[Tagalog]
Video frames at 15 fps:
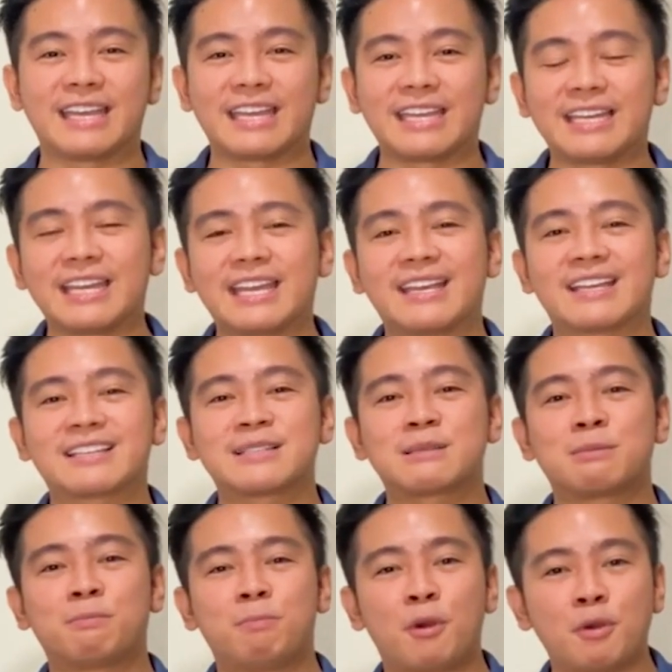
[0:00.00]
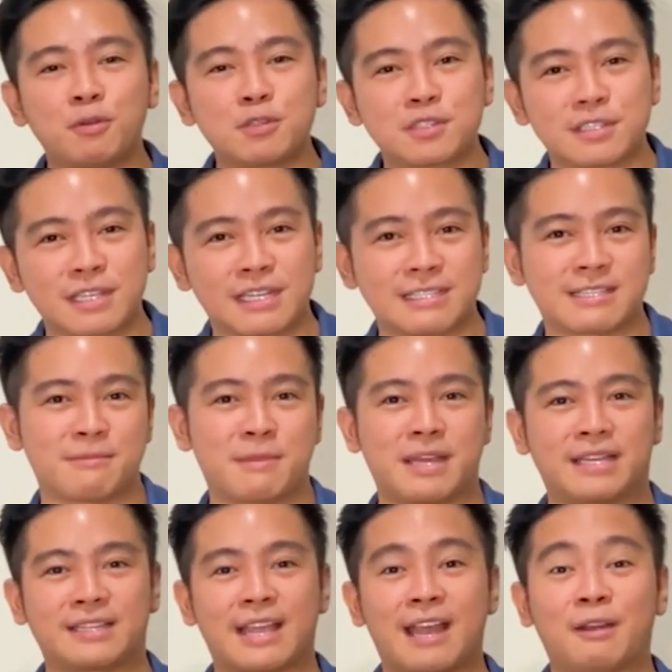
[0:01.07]
Ini-expose nila sa
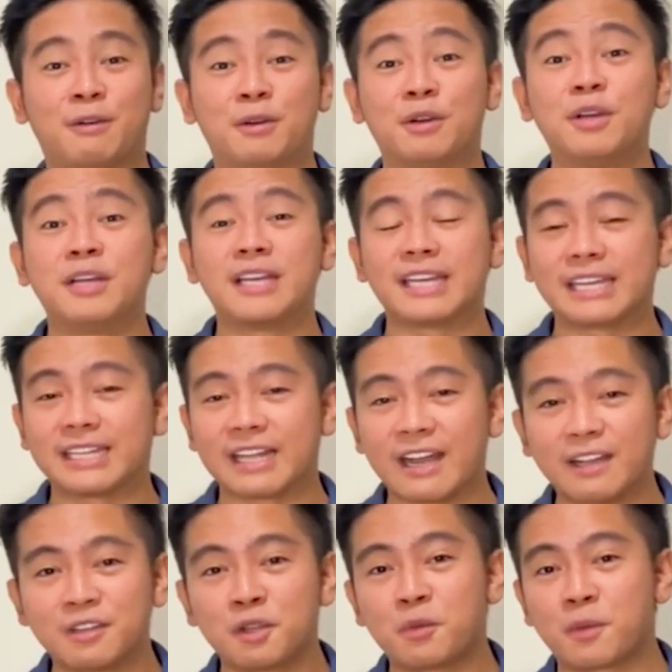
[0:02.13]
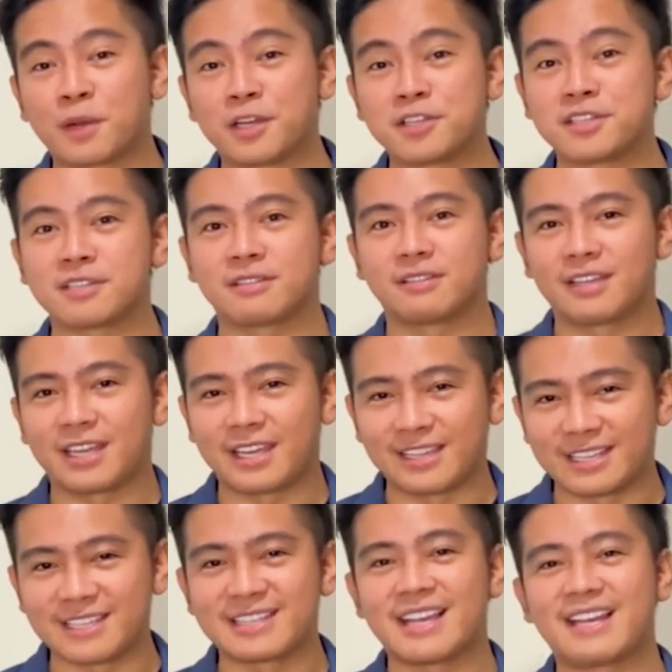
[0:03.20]
mga tao. In other words,
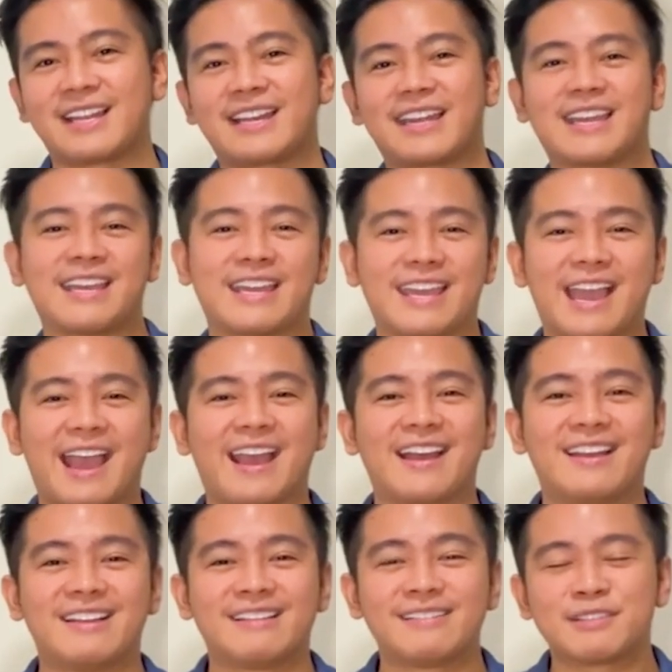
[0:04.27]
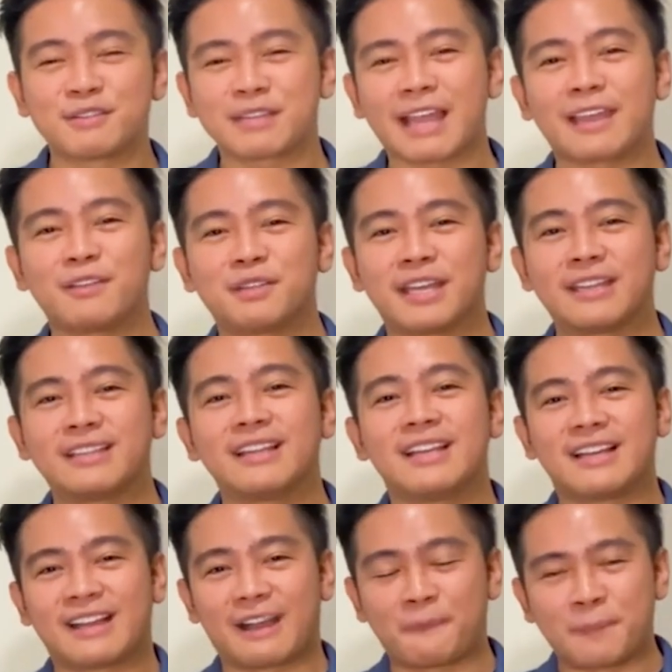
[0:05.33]
hindi sila nahihiya. So tayo din,
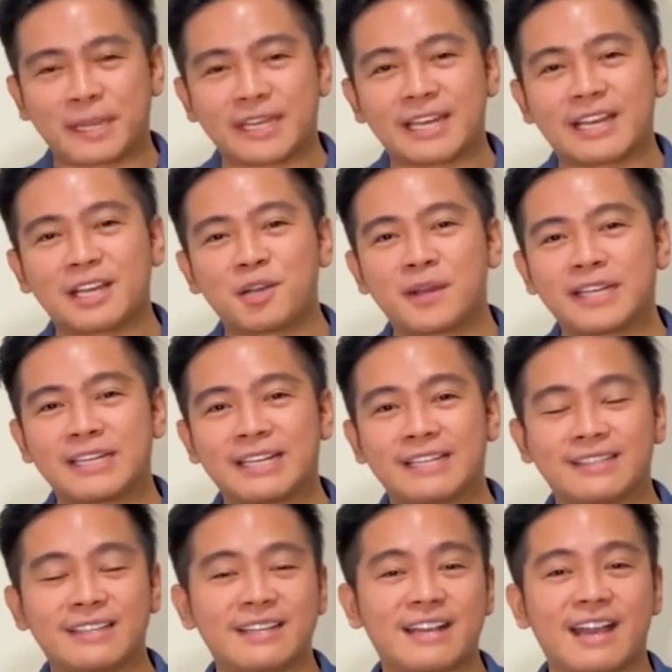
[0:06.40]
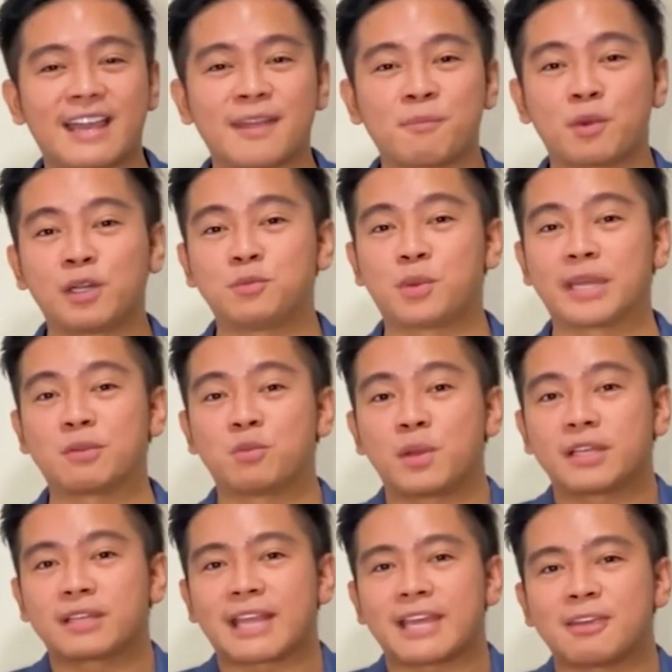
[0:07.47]
kapag ginagawa na natin ang IM Worldwide,
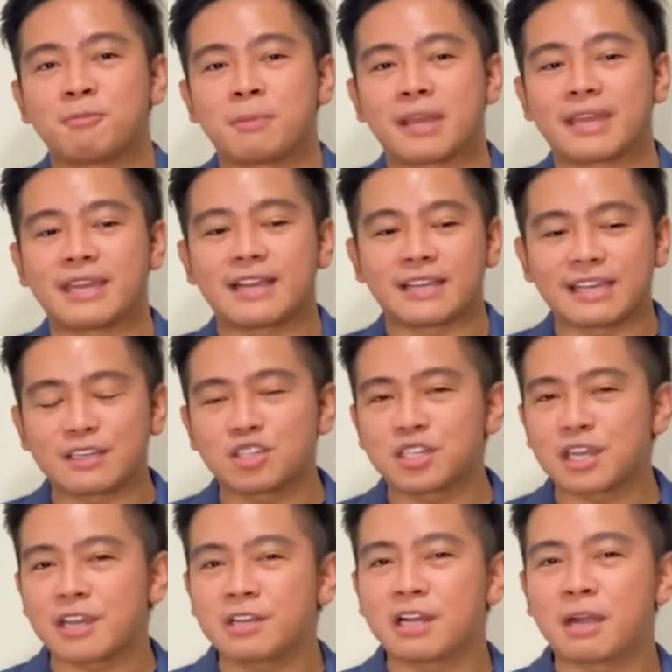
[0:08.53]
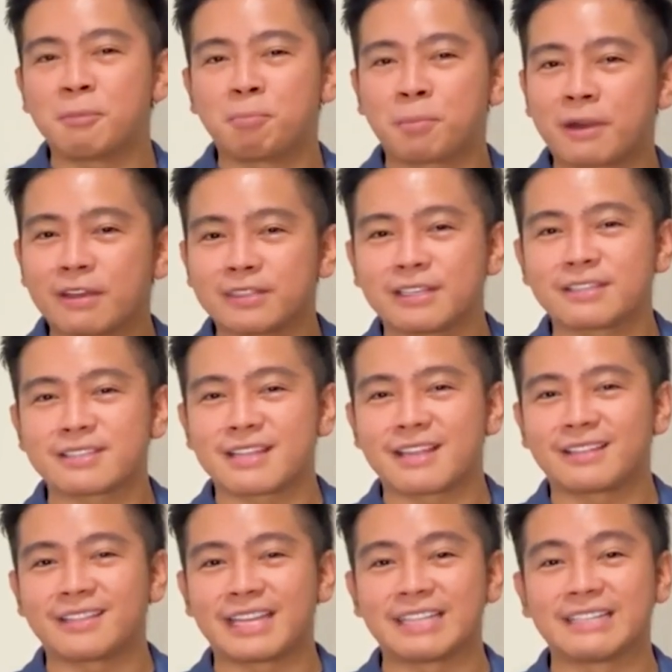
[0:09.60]
huwag tayong mahiyang i-share ang products
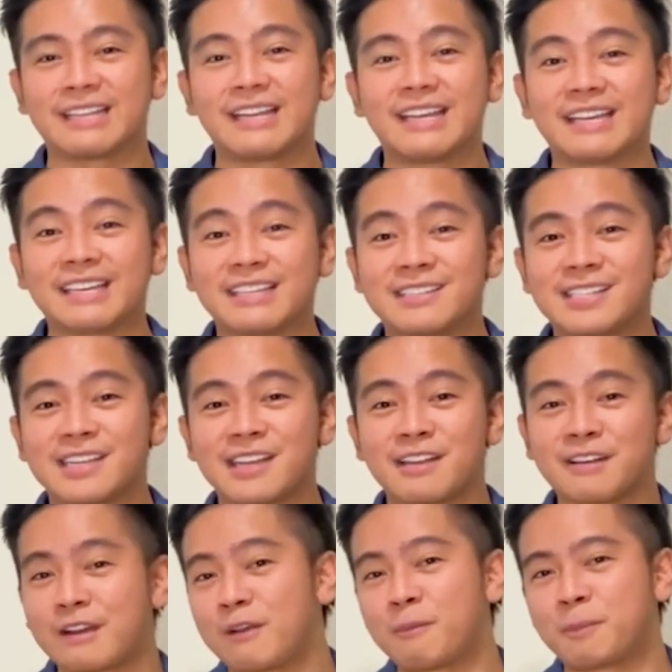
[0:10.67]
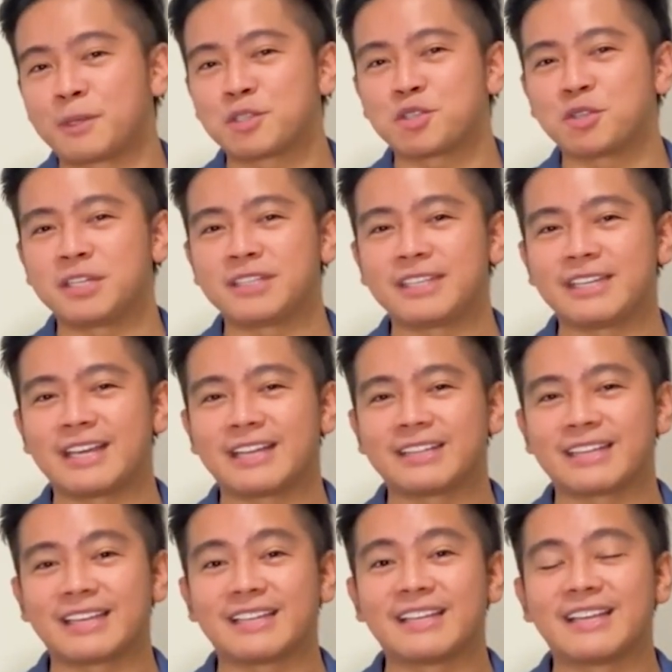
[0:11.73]
natin, i-share ang opportunity
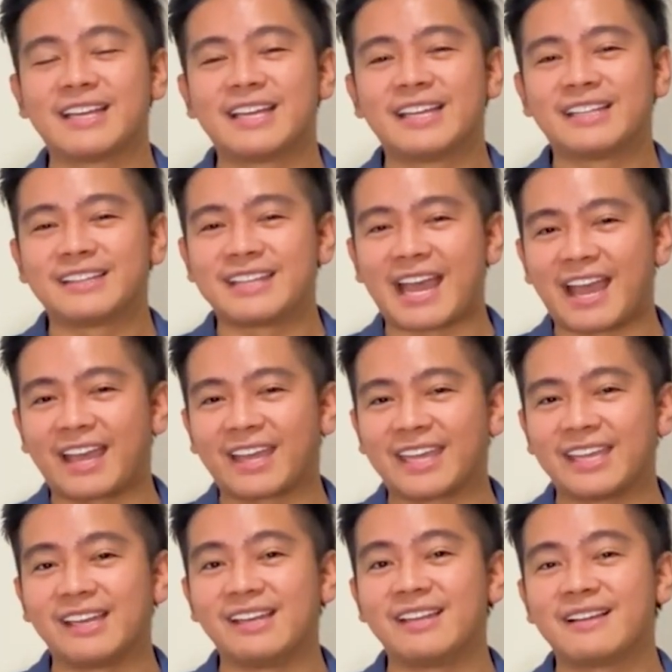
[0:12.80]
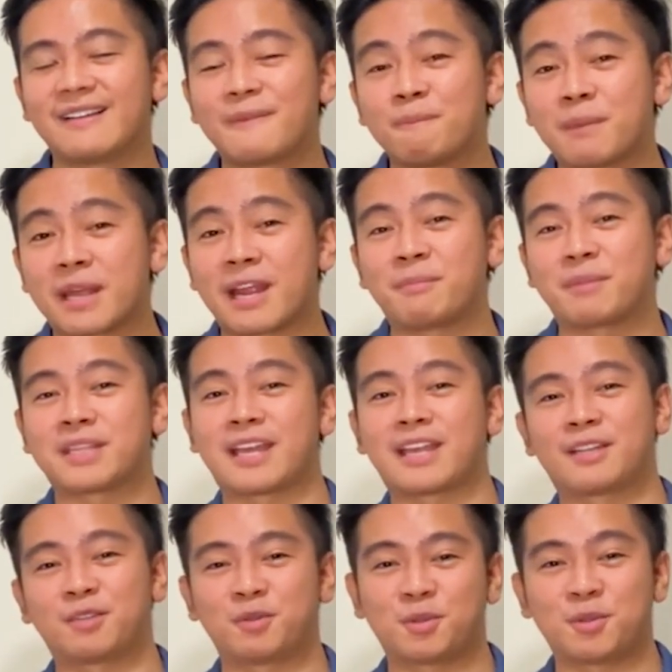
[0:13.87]
natin dahil marami
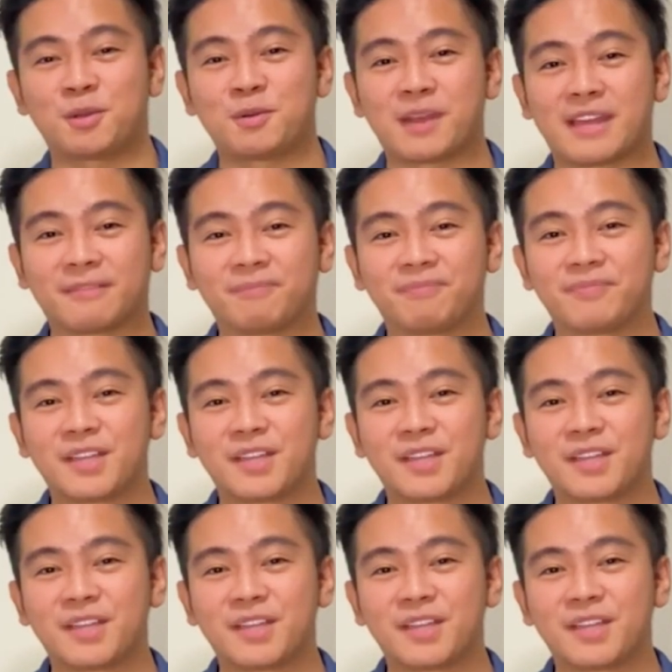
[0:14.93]
tayong natutulungan.